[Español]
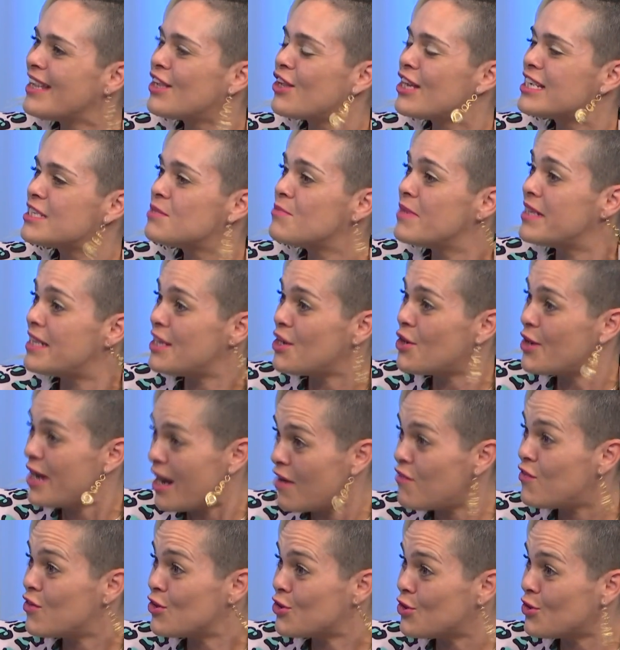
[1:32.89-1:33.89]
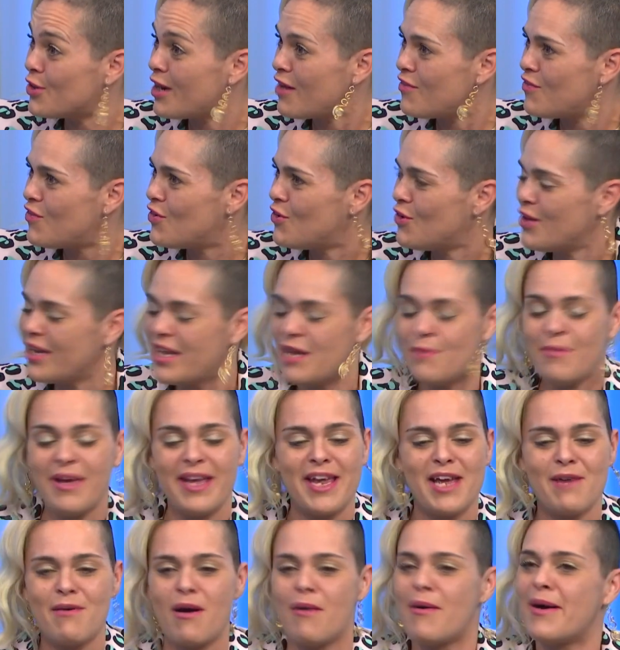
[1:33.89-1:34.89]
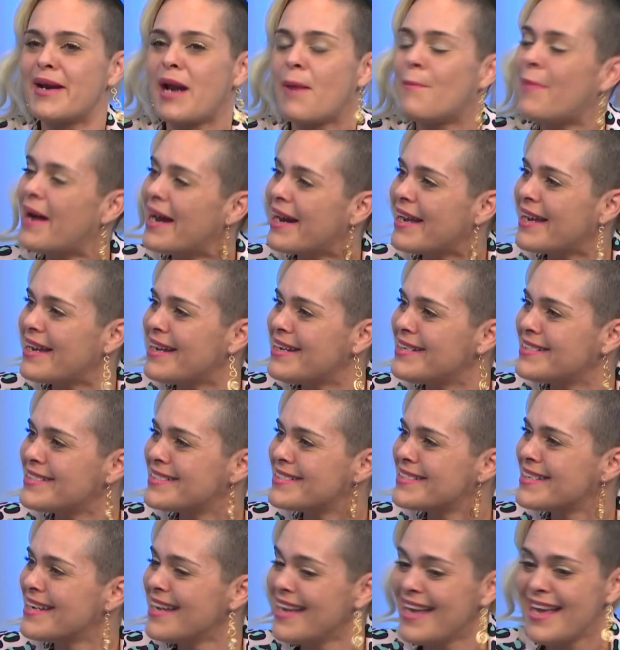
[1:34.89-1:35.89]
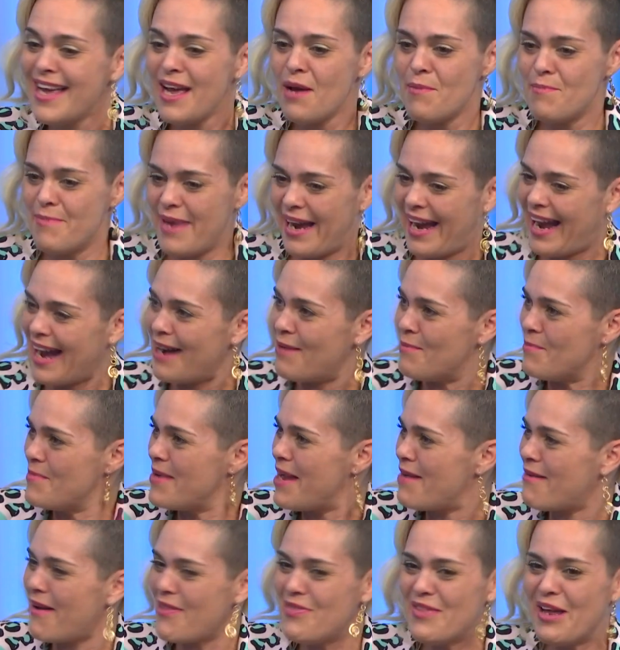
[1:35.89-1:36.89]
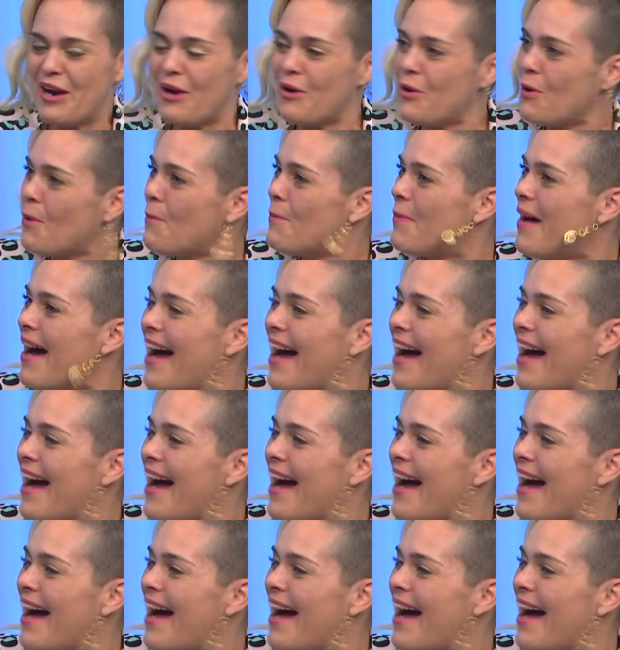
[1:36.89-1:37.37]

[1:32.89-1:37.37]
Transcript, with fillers: Entonces mi tío era fotógrafo y me llevaban a parques, me cambiaban de ropa. Era la